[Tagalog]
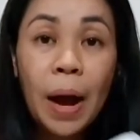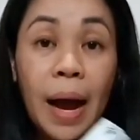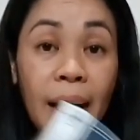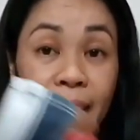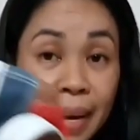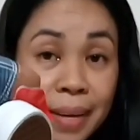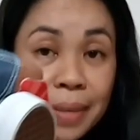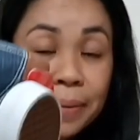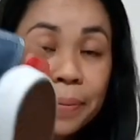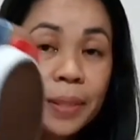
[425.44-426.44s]

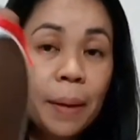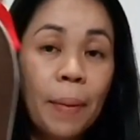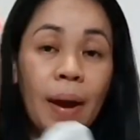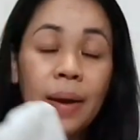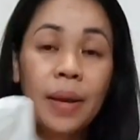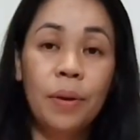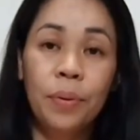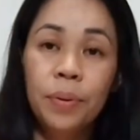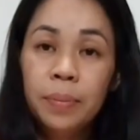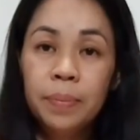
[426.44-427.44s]
panganay. Sa panganay
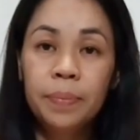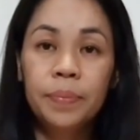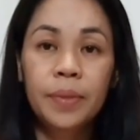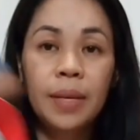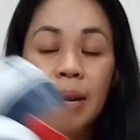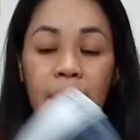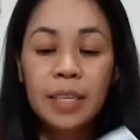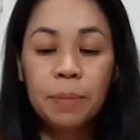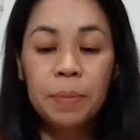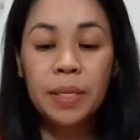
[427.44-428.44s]
ko. The
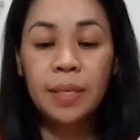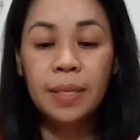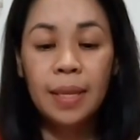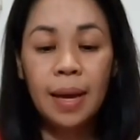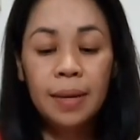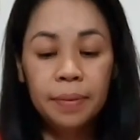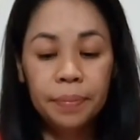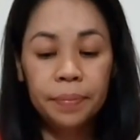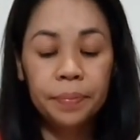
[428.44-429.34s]
last piece na.